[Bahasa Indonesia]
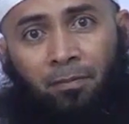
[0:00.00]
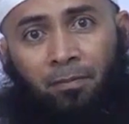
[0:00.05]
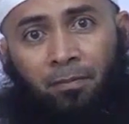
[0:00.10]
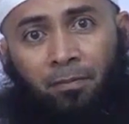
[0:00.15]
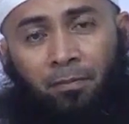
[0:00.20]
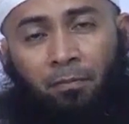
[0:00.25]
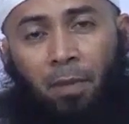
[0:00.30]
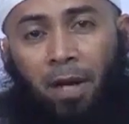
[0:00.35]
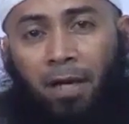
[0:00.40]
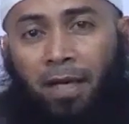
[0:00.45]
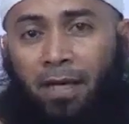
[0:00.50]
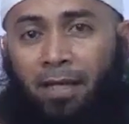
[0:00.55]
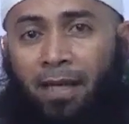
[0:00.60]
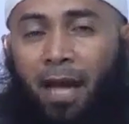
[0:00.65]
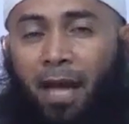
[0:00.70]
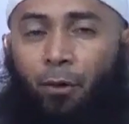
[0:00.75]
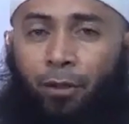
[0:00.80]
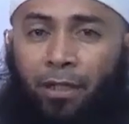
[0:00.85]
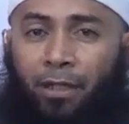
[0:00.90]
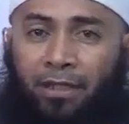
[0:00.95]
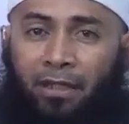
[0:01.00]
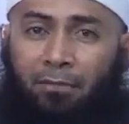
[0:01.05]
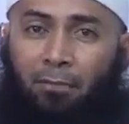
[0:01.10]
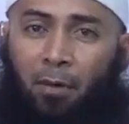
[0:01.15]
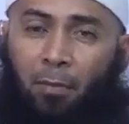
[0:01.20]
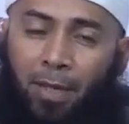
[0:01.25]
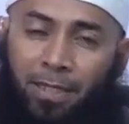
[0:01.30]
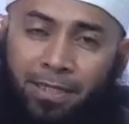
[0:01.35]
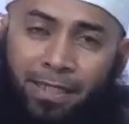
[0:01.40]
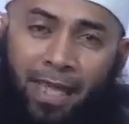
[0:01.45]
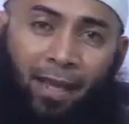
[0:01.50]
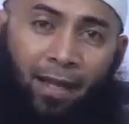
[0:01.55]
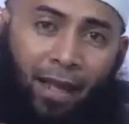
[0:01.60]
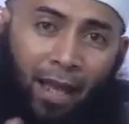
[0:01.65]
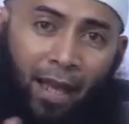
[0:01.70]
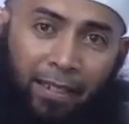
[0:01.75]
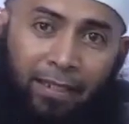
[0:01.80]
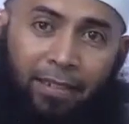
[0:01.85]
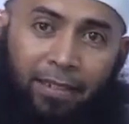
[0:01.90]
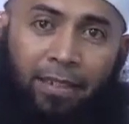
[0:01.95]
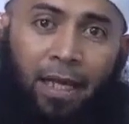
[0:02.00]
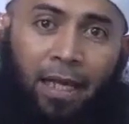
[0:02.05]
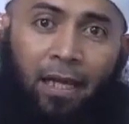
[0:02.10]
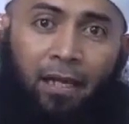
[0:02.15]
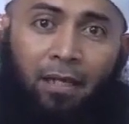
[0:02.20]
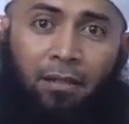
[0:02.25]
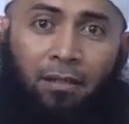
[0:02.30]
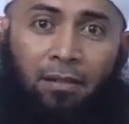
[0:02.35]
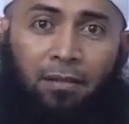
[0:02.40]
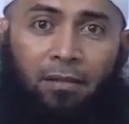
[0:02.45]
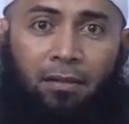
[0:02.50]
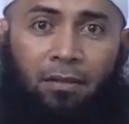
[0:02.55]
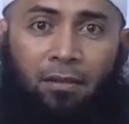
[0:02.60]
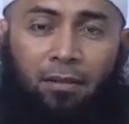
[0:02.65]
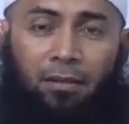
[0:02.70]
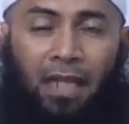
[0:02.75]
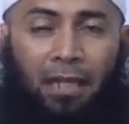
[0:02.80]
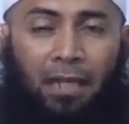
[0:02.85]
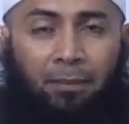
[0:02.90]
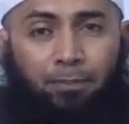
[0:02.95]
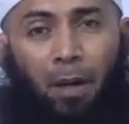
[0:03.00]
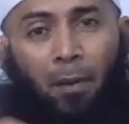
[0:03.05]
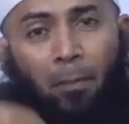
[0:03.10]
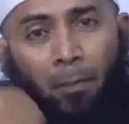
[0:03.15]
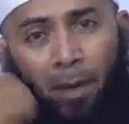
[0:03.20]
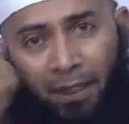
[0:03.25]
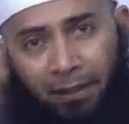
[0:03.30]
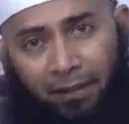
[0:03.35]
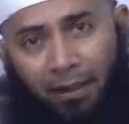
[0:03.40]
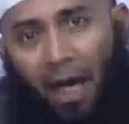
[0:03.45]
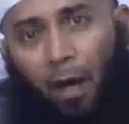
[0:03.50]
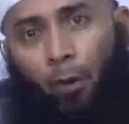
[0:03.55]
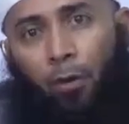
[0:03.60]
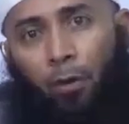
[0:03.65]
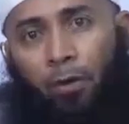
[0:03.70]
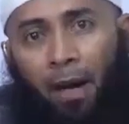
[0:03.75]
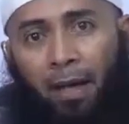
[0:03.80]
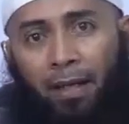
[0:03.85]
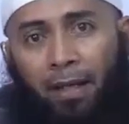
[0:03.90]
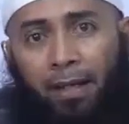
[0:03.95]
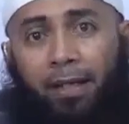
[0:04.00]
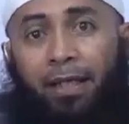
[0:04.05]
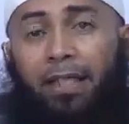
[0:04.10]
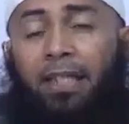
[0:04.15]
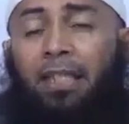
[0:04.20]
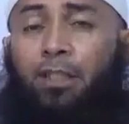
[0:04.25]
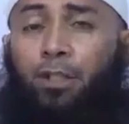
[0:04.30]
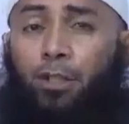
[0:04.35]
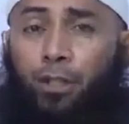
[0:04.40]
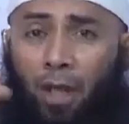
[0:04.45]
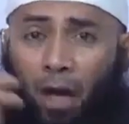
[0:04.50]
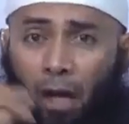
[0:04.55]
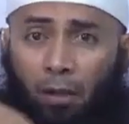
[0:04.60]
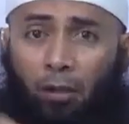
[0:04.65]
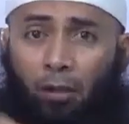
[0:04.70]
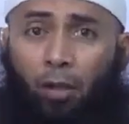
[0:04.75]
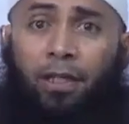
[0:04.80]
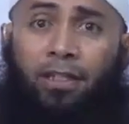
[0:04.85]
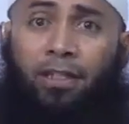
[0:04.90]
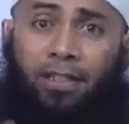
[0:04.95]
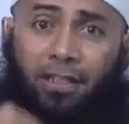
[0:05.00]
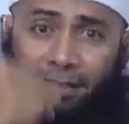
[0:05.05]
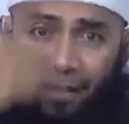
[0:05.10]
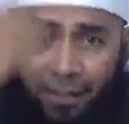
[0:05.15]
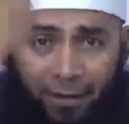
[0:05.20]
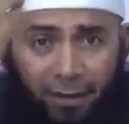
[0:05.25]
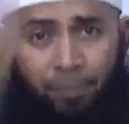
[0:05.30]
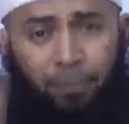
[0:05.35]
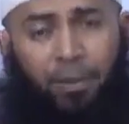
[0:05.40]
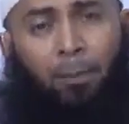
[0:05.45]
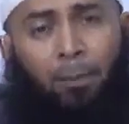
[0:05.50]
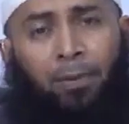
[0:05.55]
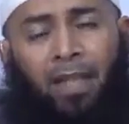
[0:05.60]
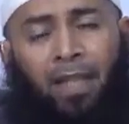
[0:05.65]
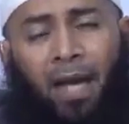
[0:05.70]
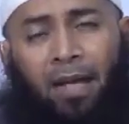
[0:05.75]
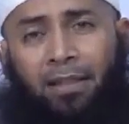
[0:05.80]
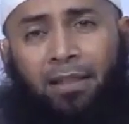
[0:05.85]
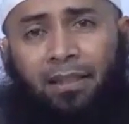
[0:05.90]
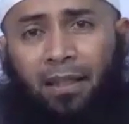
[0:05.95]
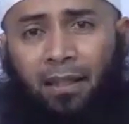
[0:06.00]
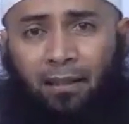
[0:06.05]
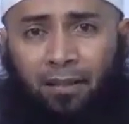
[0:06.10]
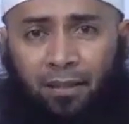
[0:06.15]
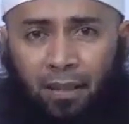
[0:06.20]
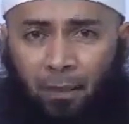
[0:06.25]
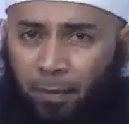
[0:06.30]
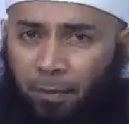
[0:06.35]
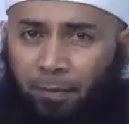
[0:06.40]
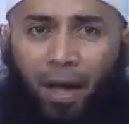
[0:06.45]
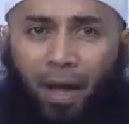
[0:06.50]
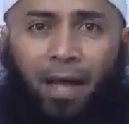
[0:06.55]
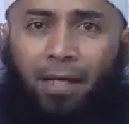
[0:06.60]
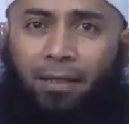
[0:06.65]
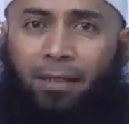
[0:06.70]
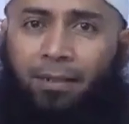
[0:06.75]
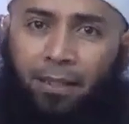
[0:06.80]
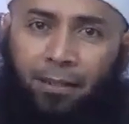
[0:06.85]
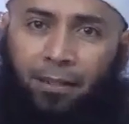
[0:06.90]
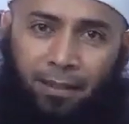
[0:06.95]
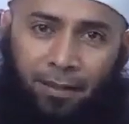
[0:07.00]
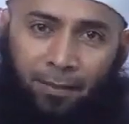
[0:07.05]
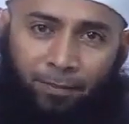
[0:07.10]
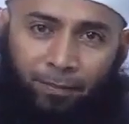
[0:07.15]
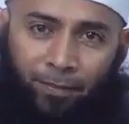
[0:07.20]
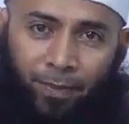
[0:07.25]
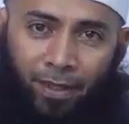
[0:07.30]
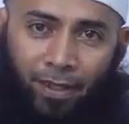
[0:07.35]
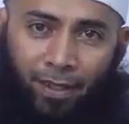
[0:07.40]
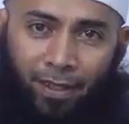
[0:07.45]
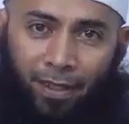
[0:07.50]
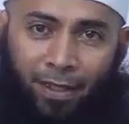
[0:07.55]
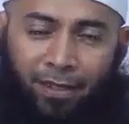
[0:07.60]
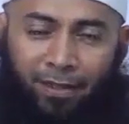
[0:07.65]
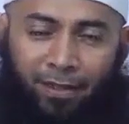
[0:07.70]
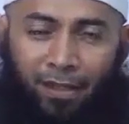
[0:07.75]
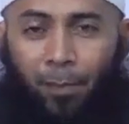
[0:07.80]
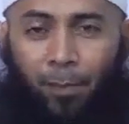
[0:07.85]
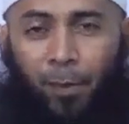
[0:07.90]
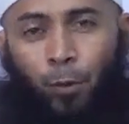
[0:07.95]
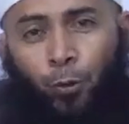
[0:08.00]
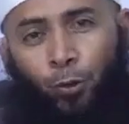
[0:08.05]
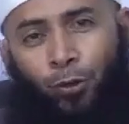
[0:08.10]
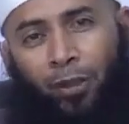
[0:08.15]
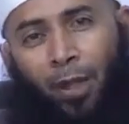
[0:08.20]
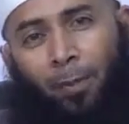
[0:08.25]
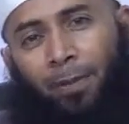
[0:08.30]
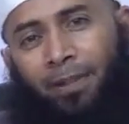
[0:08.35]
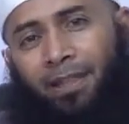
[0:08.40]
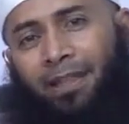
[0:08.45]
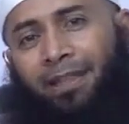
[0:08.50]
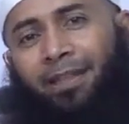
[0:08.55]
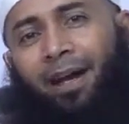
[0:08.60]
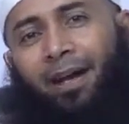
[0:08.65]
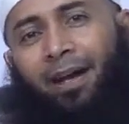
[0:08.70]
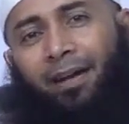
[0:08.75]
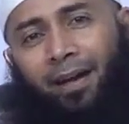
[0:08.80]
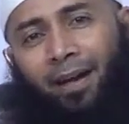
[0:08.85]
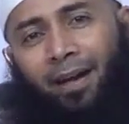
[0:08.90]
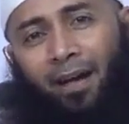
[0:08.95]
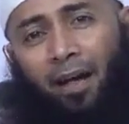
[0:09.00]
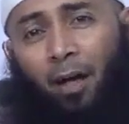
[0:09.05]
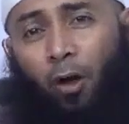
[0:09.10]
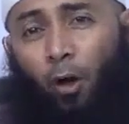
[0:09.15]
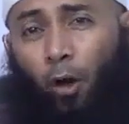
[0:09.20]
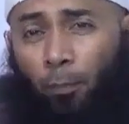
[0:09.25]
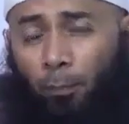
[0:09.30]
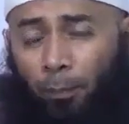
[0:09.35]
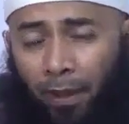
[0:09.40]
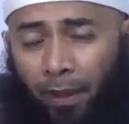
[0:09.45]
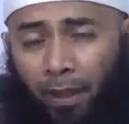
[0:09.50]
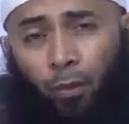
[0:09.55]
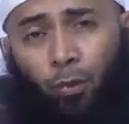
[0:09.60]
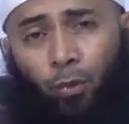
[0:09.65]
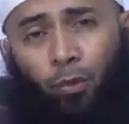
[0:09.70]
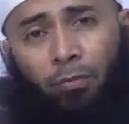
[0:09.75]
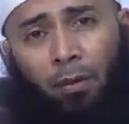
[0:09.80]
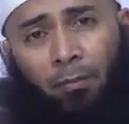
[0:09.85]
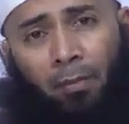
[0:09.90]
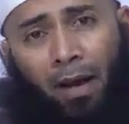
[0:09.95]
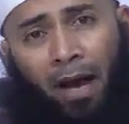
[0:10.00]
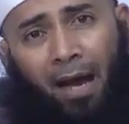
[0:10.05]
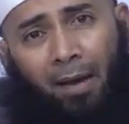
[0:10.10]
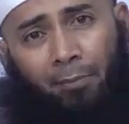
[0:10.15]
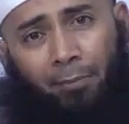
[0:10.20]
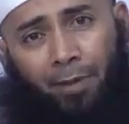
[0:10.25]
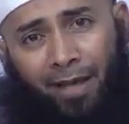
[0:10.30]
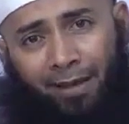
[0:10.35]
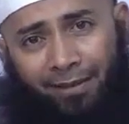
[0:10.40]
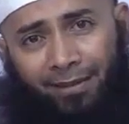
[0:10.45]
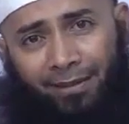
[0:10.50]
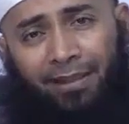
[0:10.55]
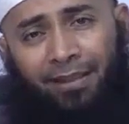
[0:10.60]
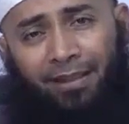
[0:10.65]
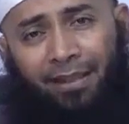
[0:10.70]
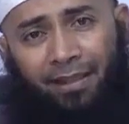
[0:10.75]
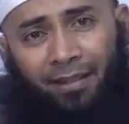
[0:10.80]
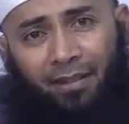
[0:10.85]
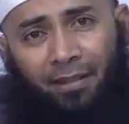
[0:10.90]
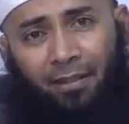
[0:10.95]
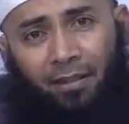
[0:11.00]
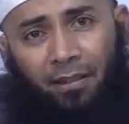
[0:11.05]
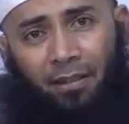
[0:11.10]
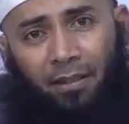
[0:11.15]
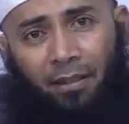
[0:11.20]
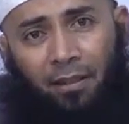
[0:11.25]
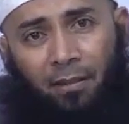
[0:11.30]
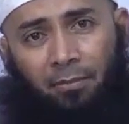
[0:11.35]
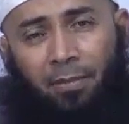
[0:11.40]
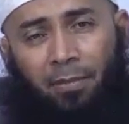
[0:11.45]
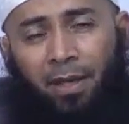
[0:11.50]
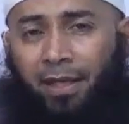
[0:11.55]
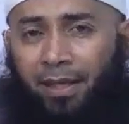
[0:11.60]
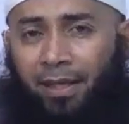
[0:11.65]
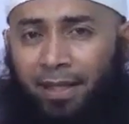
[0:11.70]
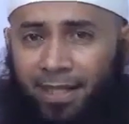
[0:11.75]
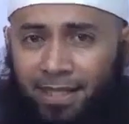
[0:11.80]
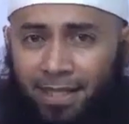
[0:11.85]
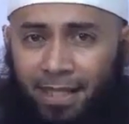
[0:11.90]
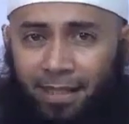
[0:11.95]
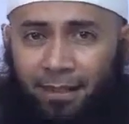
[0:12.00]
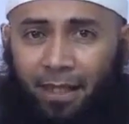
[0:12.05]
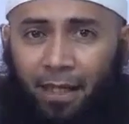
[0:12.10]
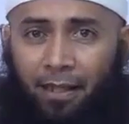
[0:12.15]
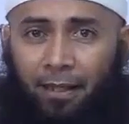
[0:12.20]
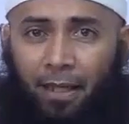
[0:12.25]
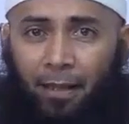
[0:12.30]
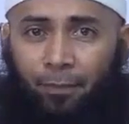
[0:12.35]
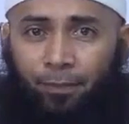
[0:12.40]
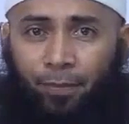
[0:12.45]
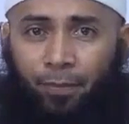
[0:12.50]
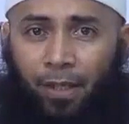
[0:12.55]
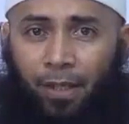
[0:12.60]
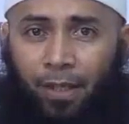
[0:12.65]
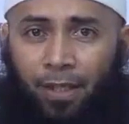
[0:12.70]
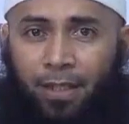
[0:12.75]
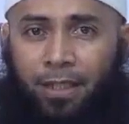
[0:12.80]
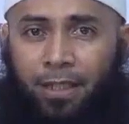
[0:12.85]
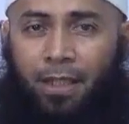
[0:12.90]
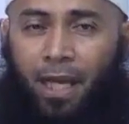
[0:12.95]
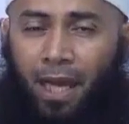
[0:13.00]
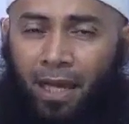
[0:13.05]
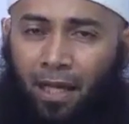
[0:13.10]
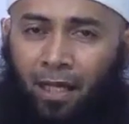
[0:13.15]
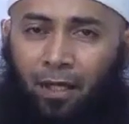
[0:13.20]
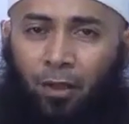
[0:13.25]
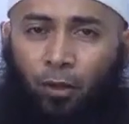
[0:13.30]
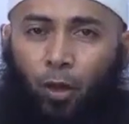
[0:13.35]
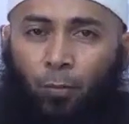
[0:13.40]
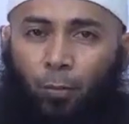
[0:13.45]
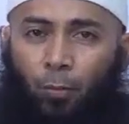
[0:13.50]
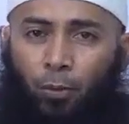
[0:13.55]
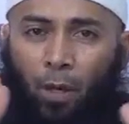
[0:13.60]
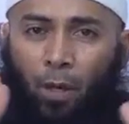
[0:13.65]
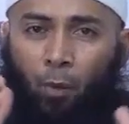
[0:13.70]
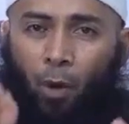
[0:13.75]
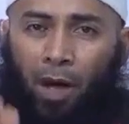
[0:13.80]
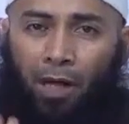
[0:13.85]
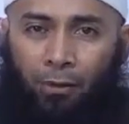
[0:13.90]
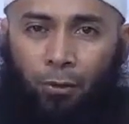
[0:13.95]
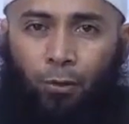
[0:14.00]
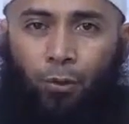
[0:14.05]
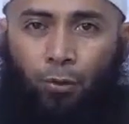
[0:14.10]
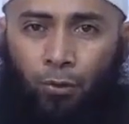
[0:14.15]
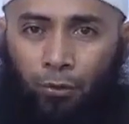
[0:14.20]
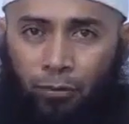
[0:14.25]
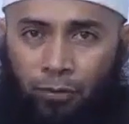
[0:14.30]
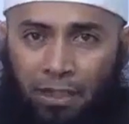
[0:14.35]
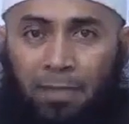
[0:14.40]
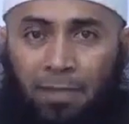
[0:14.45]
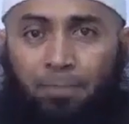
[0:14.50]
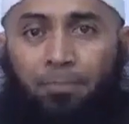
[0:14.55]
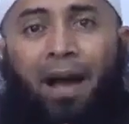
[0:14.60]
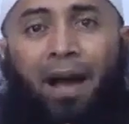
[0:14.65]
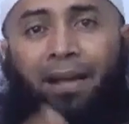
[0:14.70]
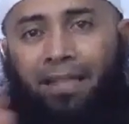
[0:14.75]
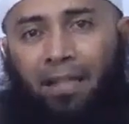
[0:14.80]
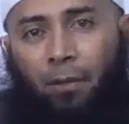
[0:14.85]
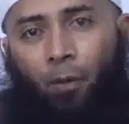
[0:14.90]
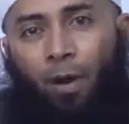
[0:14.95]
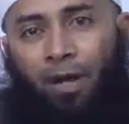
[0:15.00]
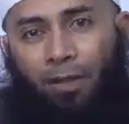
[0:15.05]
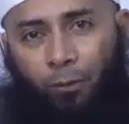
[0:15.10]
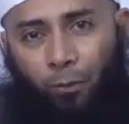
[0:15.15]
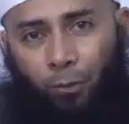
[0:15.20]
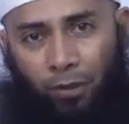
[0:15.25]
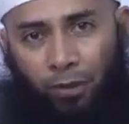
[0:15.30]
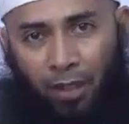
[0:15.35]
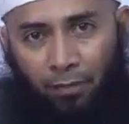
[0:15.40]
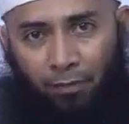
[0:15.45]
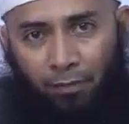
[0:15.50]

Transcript: Maka kalau kita membaca yang lainnya tanpa mengetahui maknanya, insya Allah kita tetap dapat hadiah, dapat pahala tadi. Tapi untuk dapat hidayah, engkau perlu memahami artinya. Maka nasihat anak, silahkan engkau punya waktu, dibagi waktunya.